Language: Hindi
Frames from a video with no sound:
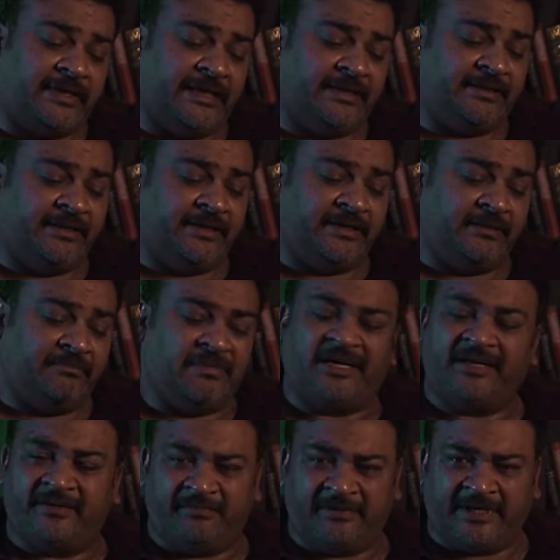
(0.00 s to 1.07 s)
कहते हैं कि
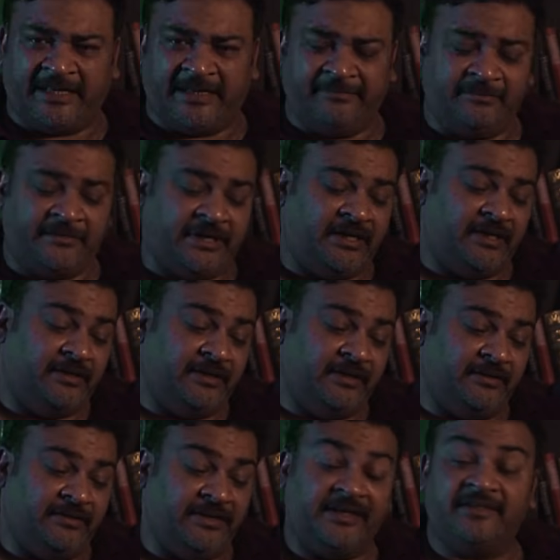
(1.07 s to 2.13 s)
मगरब का टाइम था
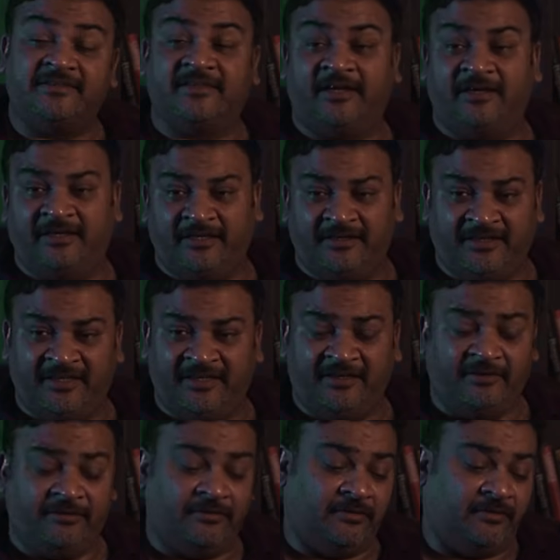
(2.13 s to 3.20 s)
ये तेरह साल के थे
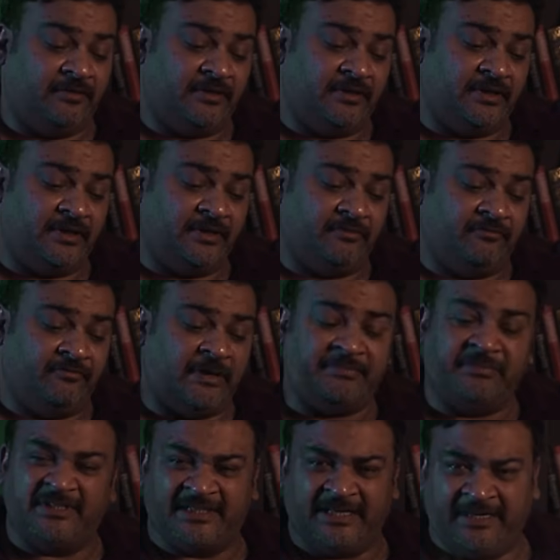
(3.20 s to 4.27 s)
और
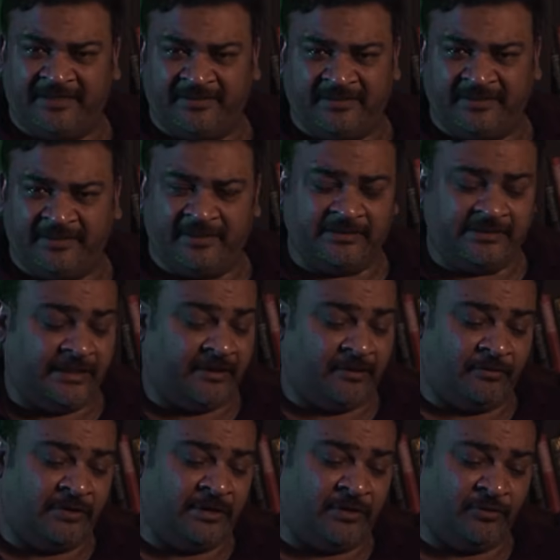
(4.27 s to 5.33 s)
वापस आ रहे थे अंधेरा
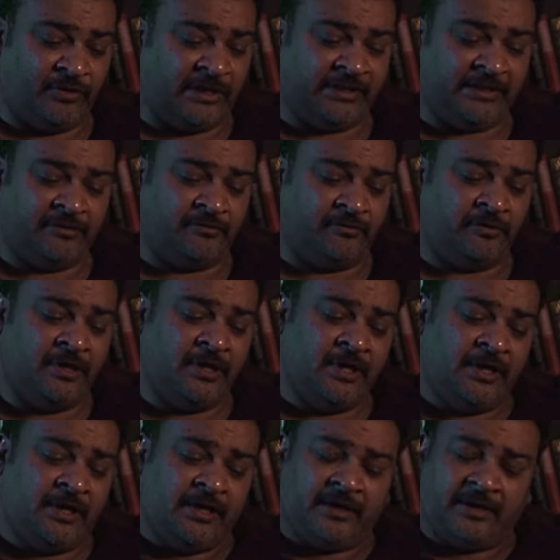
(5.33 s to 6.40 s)
होना हो रहा था तो
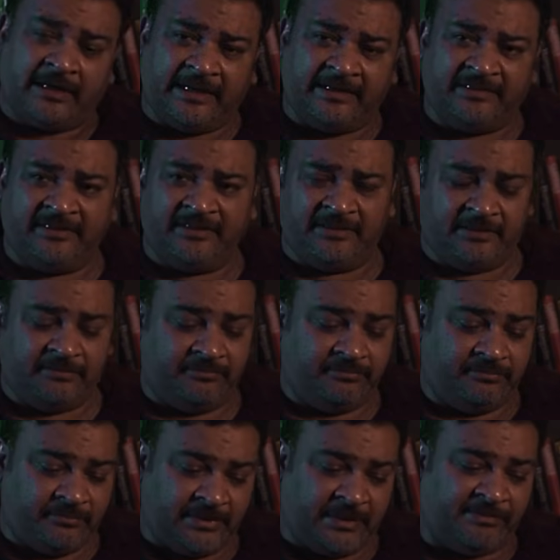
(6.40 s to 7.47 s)
ऐसे ही जब
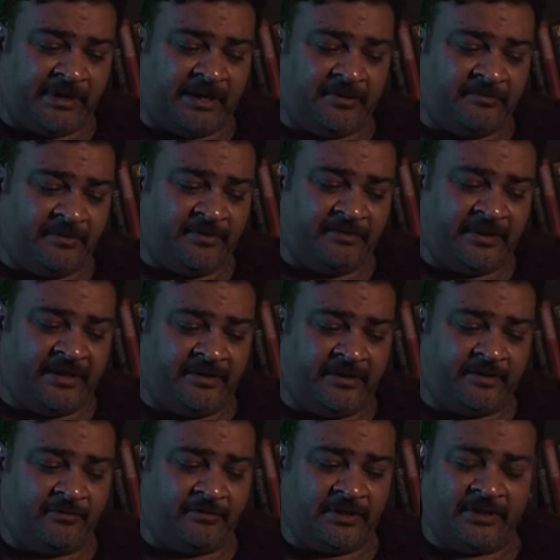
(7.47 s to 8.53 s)
अपार्टमेंट में
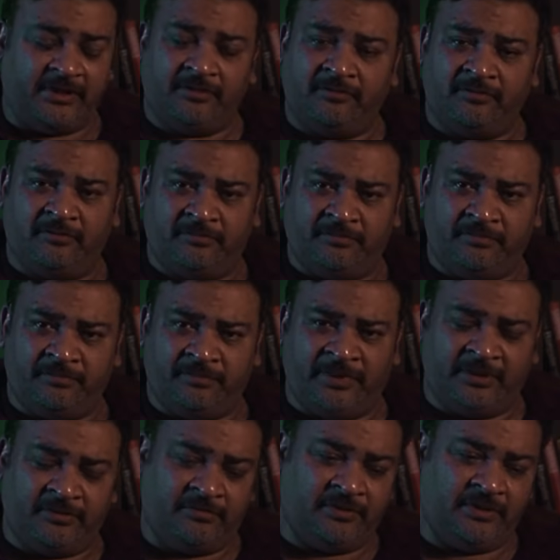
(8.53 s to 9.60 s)
एंटर हो रहे थे तो
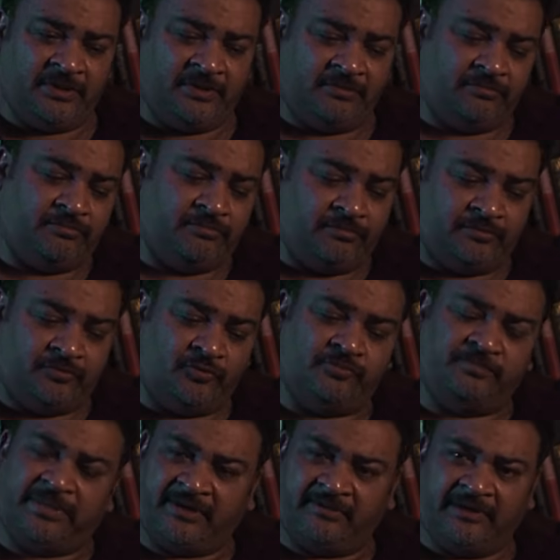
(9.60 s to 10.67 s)
बिल्कुल
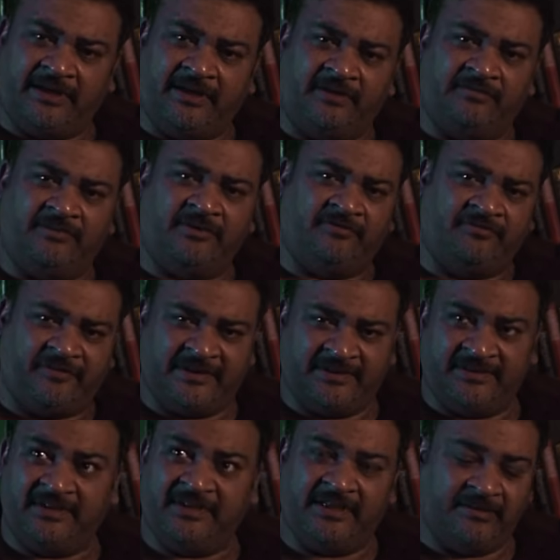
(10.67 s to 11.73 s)
ऊपर वाला मतलब
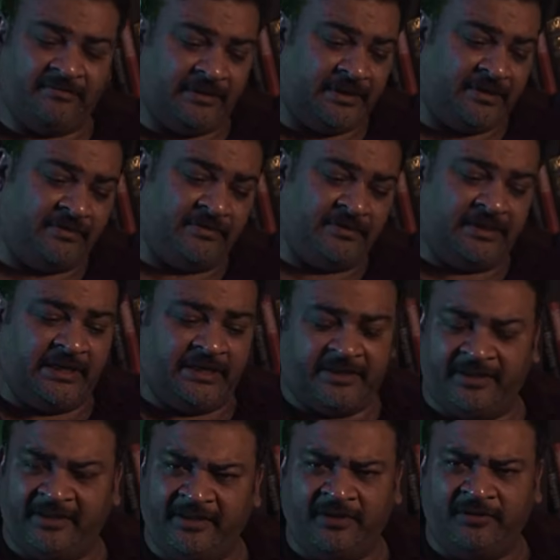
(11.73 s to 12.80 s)
फर्स्ट जीने वाले का
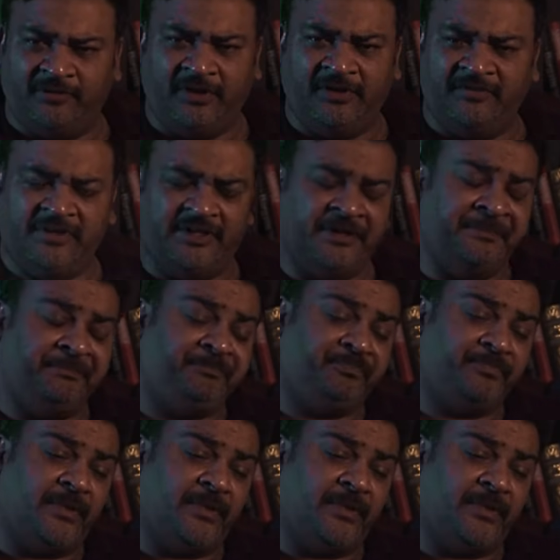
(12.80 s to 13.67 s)
खिड़की खुली हुई थी